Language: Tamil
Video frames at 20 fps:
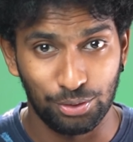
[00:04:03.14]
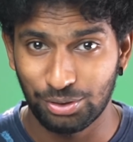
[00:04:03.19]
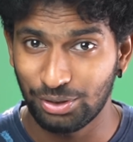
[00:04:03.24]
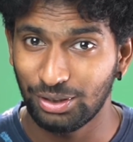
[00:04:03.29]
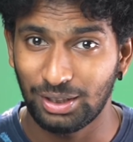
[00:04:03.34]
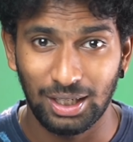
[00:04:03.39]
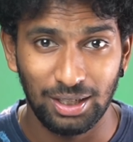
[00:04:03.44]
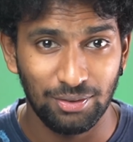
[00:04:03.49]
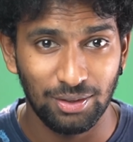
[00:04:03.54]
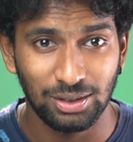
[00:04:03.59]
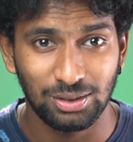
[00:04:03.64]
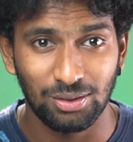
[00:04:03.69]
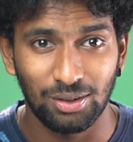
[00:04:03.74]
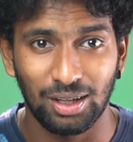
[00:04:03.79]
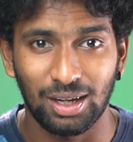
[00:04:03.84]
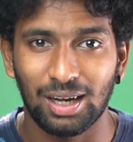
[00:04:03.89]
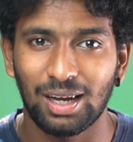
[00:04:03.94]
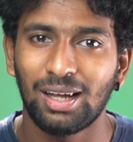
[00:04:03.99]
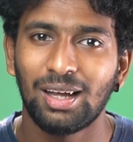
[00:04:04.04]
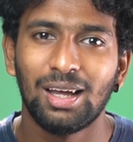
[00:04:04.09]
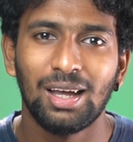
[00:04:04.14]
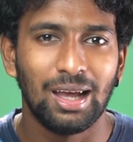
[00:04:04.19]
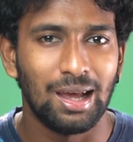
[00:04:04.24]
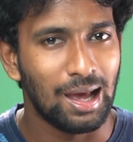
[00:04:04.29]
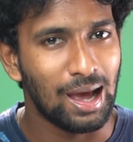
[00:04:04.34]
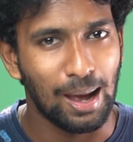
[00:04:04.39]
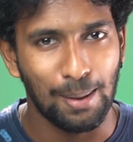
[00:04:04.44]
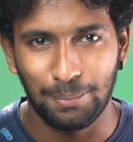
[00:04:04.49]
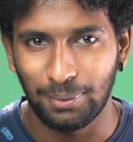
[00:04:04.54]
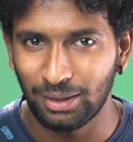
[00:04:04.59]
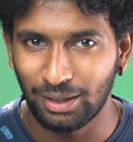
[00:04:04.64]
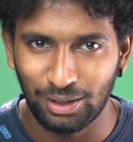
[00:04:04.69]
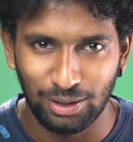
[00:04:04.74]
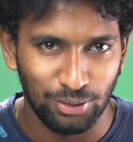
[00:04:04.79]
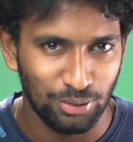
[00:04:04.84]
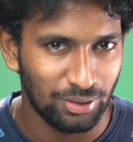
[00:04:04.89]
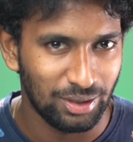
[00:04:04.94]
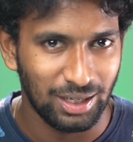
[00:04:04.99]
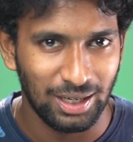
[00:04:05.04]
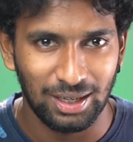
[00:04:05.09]
ஒரு விஷயம் தெளிவாக சொல்லிடுறேன்
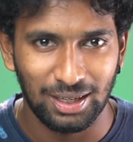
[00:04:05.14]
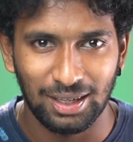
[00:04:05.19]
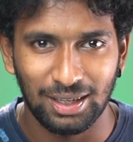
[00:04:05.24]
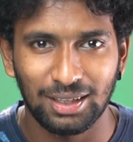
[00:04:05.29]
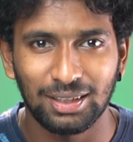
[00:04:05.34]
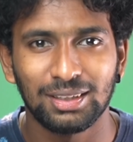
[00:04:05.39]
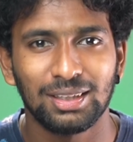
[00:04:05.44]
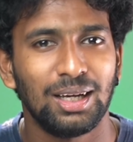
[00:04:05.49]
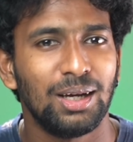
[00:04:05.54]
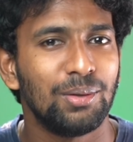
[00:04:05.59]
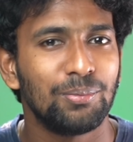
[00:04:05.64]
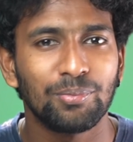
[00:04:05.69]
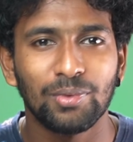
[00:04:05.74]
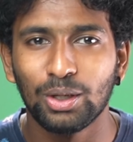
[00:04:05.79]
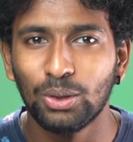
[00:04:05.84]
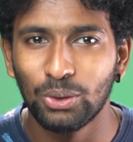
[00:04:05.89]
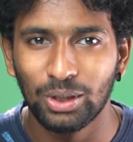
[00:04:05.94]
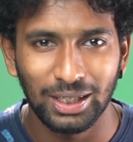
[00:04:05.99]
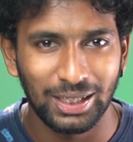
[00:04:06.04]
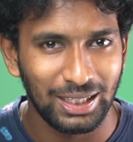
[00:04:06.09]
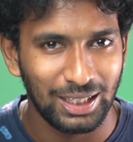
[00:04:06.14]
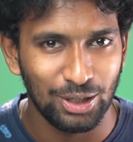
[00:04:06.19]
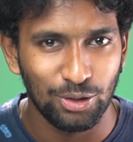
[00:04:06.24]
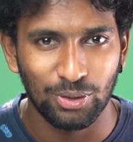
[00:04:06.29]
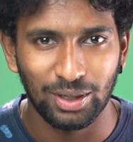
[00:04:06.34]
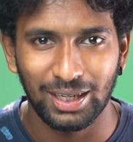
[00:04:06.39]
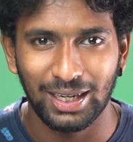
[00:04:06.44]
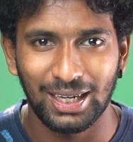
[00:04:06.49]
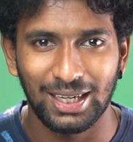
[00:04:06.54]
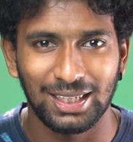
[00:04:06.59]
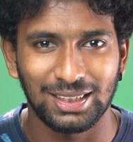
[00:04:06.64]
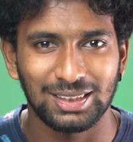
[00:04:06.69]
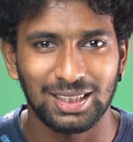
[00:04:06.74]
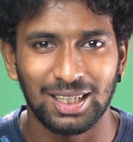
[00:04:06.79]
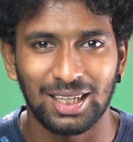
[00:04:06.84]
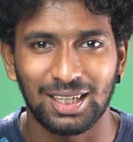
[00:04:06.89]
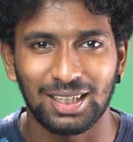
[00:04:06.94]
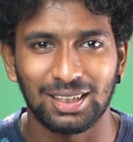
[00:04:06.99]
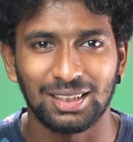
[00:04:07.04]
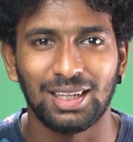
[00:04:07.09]
ஆப்பிள்கிட்டேயும் உங்கள் டேட்டா இருக்குது தான் கூகுள்கிட்டேயும் உங்கள்
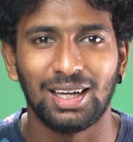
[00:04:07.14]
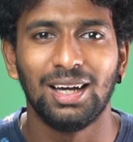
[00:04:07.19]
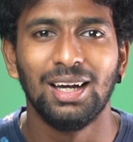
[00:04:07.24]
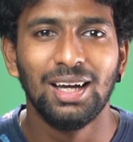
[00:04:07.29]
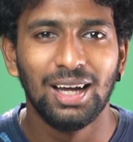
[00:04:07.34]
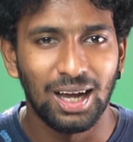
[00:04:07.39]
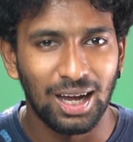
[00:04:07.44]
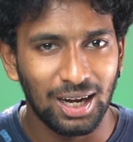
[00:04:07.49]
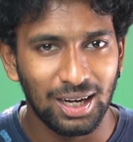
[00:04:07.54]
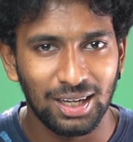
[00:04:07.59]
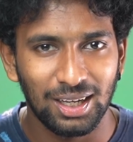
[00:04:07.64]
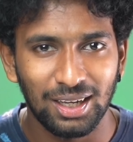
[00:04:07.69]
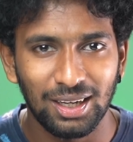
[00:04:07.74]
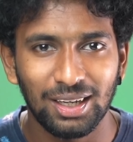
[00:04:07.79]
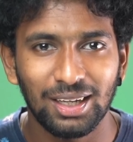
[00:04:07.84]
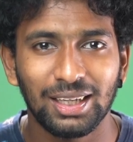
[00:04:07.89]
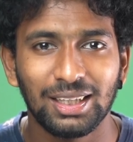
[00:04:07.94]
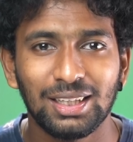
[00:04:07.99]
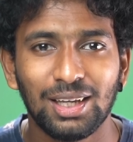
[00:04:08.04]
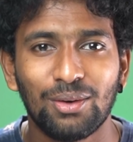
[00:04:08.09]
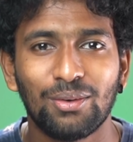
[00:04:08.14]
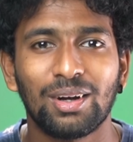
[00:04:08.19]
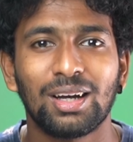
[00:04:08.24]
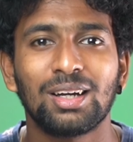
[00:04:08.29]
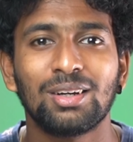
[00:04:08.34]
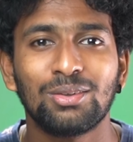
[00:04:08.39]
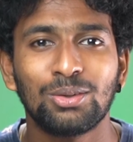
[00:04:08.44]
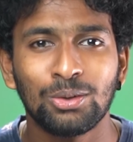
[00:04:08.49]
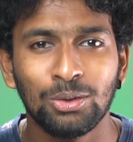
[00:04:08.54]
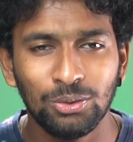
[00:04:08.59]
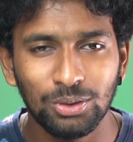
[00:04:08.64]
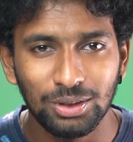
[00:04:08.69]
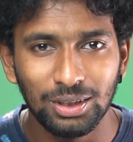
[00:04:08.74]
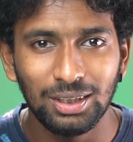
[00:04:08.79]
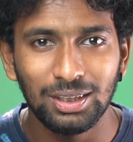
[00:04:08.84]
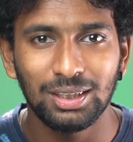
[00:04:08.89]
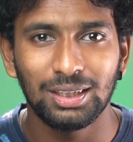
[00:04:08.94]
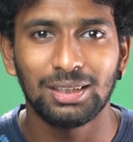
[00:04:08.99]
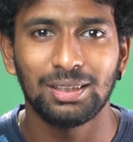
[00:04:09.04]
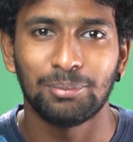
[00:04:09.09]
டேட்டாஸ்லாம் இருக்குது தான் ஆனால் இது அவங்க
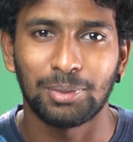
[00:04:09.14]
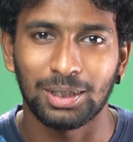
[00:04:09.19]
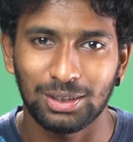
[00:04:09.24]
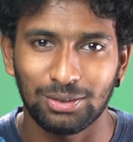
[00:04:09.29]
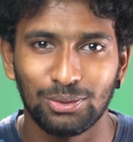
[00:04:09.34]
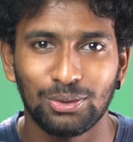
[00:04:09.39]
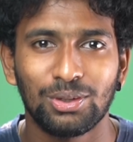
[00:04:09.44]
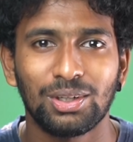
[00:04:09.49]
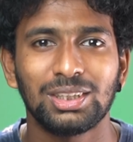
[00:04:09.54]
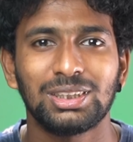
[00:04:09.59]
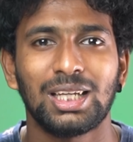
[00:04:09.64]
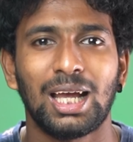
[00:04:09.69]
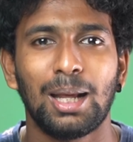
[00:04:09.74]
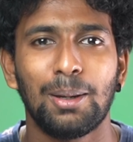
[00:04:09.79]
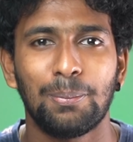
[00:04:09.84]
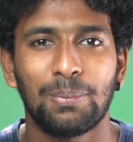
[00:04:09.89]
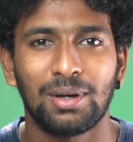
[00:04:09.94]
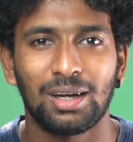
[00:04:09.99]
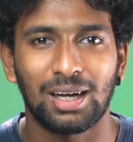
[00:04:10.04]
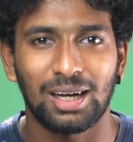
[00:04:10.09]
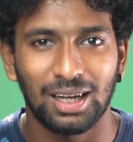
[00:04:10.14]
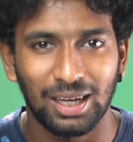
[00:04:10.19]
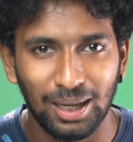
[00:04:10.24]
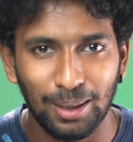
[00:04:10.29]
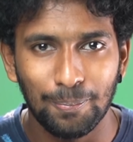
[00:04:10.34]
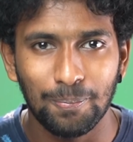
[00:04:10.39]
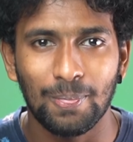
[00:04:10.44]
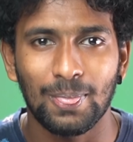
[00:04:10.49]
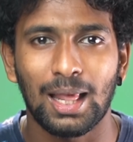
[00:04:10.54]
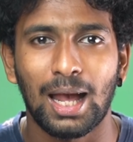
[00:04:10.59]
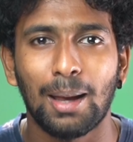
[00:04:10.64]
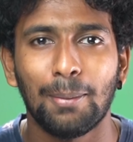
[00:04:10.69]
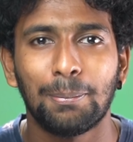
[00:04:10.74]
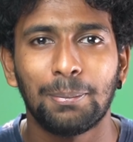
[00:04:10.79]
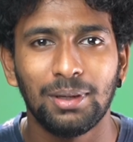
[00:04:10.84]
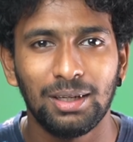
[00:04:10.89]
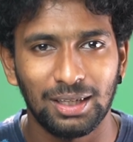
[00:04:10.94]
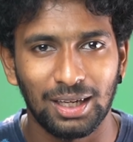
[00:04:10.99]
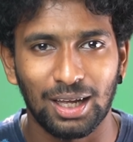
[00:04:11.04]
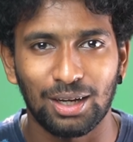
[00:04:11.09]
கூகுள் மற்றவங்க கூட ஷேர் பண்ணுறாங்க
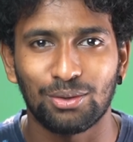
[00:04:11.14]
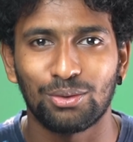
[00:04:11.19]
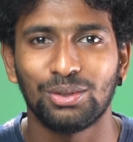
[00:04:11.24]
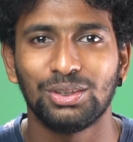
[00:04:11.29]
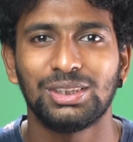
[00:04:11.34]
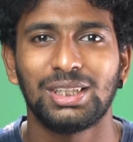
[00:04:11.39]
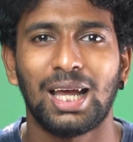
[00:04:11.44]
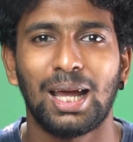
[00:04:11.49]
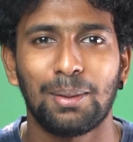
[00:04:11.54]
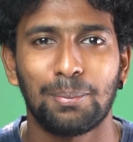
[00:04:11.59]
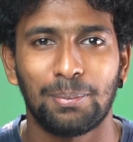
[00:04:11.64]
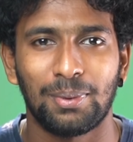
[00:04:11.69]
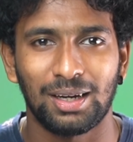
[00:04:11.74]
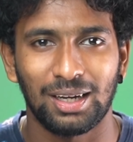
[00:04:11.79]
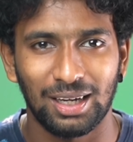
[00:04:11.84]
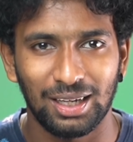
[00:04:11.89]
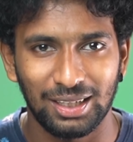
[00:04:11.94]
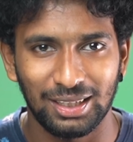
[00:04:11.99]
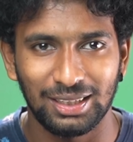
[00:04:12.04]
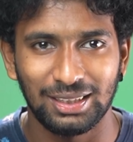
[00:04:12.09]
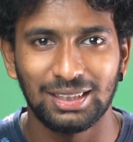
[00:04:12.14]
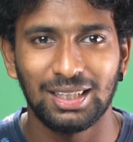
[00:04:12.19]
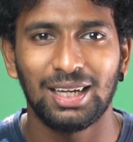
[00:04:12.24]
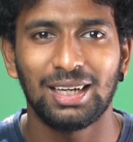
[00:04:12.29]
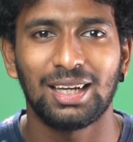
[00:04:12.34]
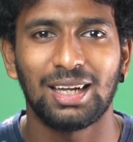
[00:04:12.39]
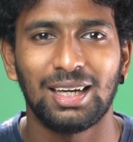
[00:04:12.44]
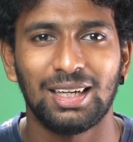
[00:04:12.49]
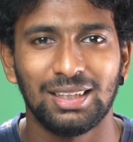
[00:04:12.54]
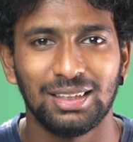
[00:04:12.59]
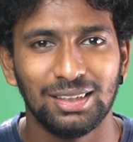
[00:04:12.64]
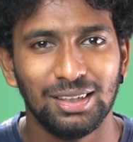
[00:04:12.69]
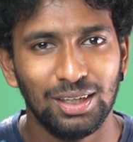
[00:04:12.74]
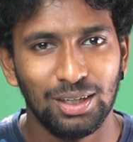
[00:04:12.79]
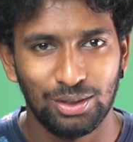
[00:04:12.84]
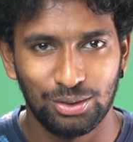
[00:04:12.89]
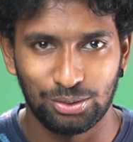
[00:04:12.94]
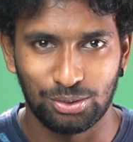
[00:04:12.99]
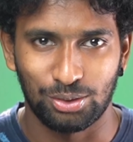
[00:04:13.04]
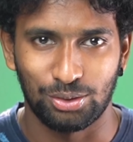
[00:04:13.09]
ஆப்பிள் யார் கூடயும் ஷேர் பண்ணல இதுதான் நல்லது
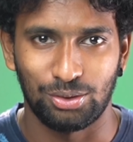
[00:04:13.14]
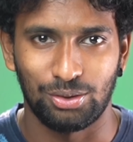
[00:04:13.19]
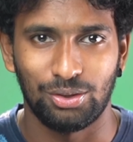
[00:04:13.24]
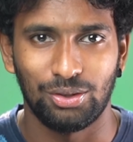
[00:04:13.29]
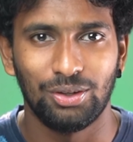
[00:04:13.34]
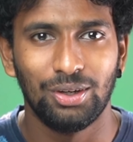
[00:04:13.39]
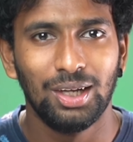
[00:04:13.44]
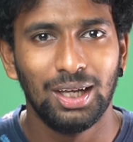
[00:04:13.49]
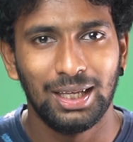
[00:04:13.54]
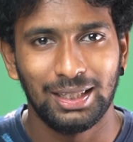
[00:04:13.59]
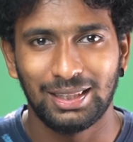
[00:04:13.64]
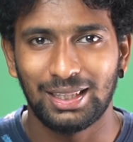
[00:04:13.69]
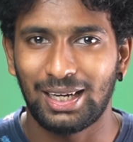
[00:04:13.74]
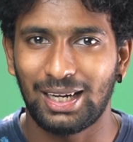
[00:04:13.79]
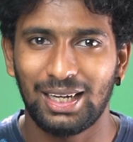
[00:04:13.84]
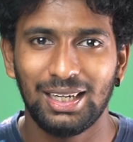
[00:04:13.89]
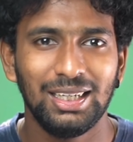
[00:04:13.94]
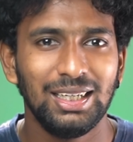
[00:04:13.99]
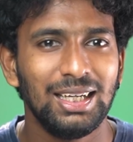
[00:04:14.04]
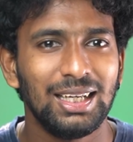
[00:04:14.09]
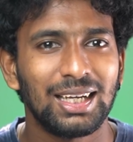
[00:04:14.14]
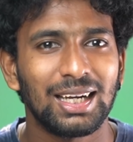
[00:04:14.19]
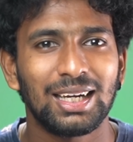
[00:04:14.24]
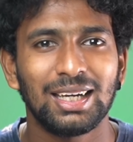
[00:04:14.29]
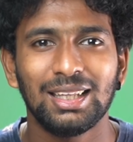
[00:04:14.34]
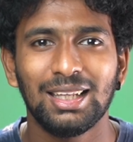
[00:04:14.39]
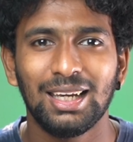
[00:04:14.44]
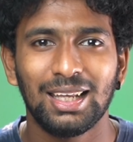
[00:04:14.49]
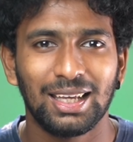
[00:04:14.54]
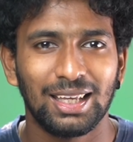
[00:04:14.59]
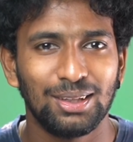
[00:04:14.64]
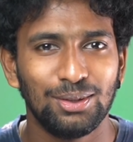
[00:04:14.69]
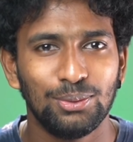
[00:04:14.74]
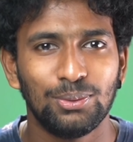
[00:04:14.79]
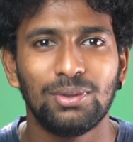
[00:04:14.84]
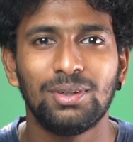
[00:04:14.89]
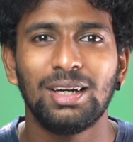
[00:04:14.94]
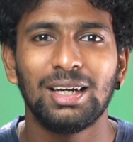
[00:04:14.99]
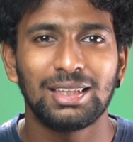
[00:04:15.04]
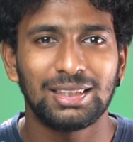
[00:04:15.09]
ஸோ இந்த ரெண்டு கெட்டதில் எது
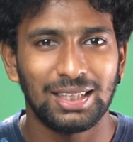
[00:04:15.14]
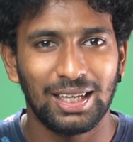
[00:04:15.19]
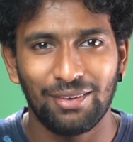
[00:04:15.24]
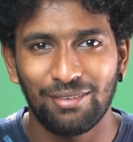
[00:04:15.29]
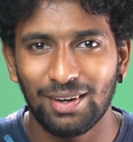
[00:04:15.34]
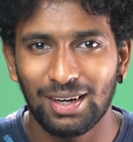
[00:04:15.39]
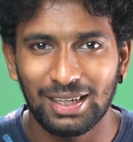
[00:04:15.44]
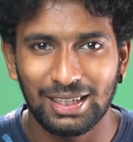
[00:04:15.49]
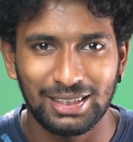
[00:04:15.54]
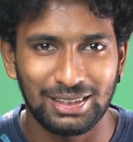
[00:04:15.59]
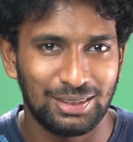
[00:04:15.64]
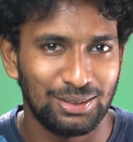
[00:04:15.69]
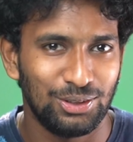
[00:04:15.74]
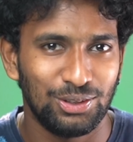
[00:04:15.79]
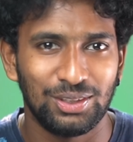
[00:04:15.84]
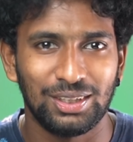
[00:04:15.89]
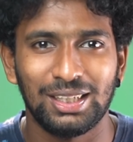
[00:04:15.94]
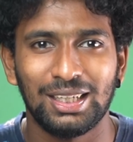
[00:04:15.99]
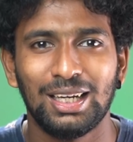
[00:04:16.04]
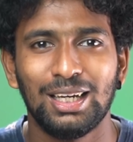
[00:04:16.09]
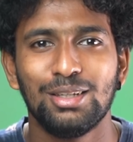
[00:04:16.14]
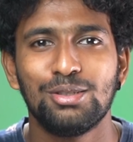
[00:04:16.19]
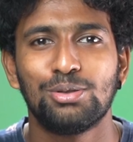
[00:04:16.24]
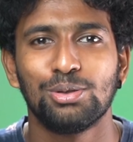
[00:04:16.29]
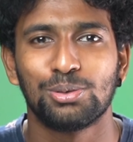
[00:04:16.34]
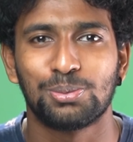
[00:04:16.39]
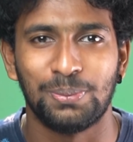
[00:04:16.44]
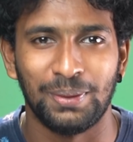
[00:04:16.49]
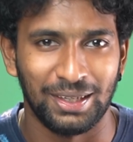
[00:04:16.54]
உங்களுக்கு தேவையான கெட்டதோ அதை நீங்களே சூஸ்